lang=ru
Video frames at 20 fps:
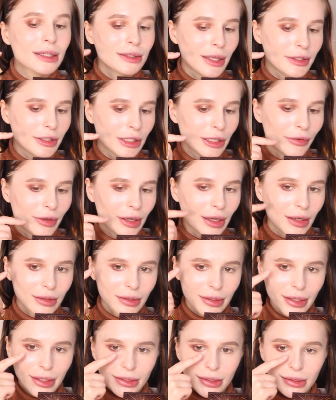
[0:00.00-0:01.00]
Кстати
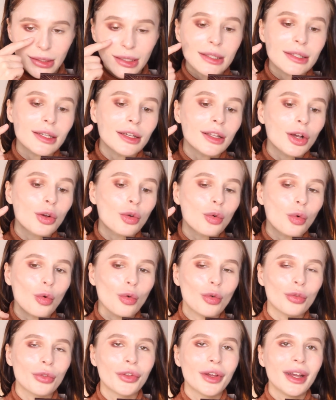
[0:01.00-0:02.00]
говоря, этот оттенок,
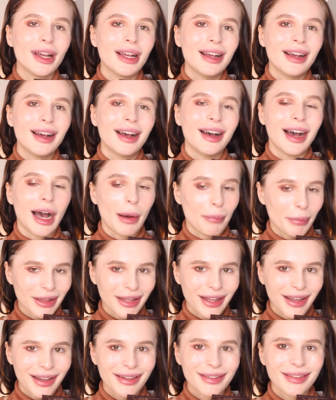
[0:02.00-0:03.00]
он
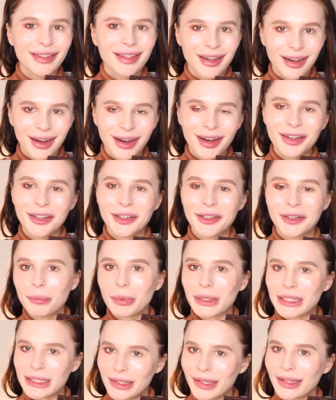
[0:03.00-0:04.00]
опадает как
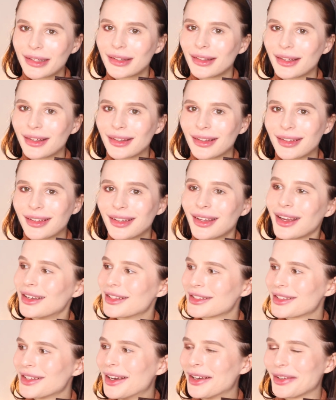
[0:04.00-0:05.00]
последний, я
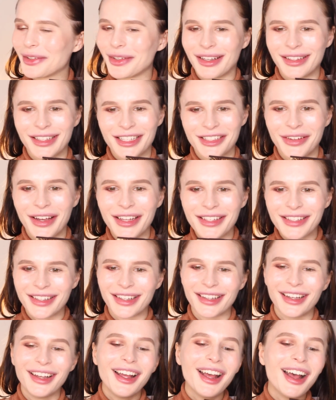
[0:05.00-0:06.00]
не знаю, как назвать
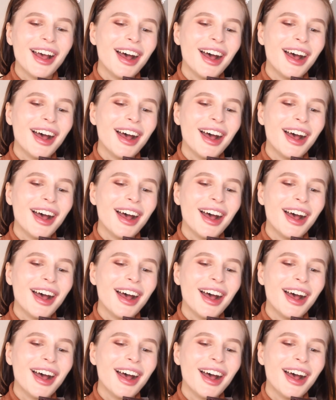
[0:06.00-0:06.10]
это,